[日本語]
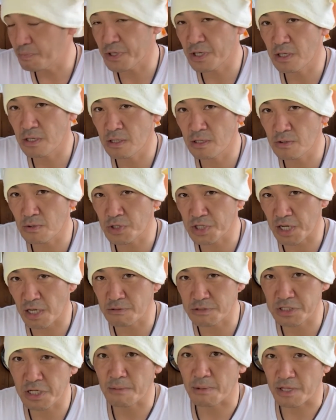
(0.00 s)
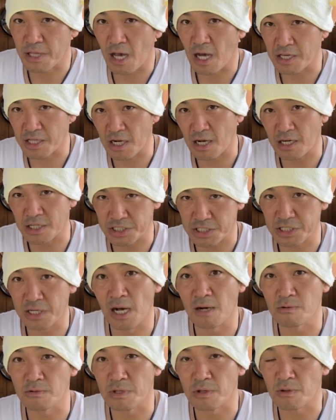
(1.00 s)
品と比較すればね、明らかに違
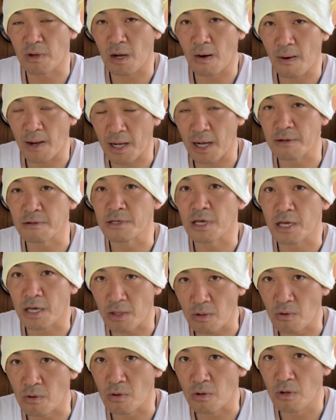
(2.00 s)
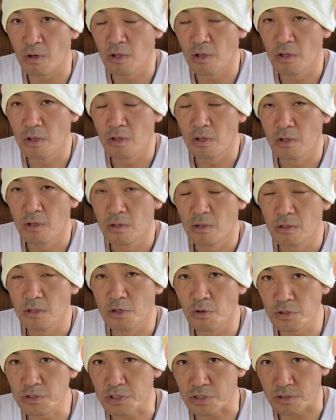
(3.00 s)
うっていうのがわかるんやけど、
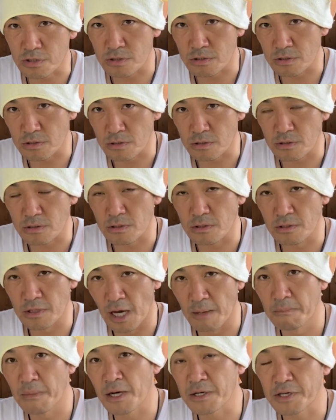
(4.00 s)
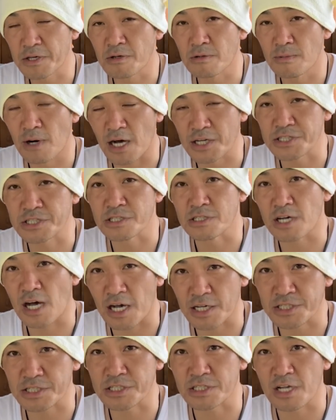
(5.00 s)
40何万キロも走、
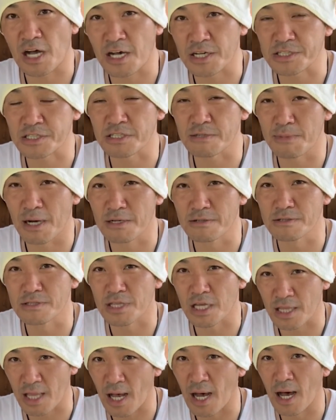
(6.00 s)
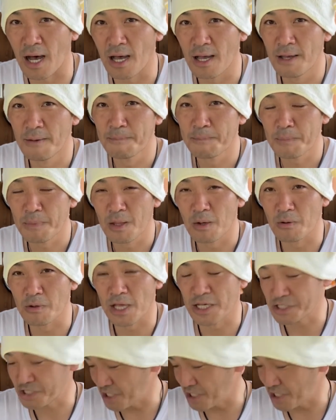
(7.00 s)
走、走りまくってた同